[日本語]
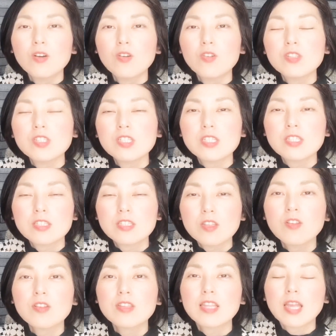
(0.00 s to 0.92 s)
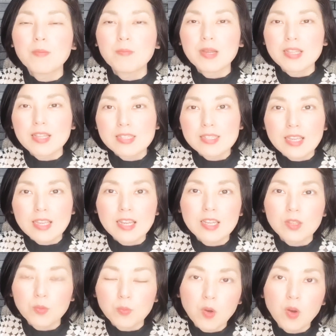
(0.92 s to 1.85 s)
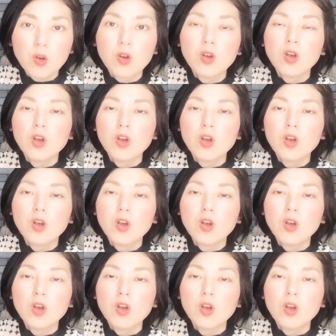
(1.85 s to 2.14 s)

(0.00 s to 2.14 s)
本日のテーマですけれども、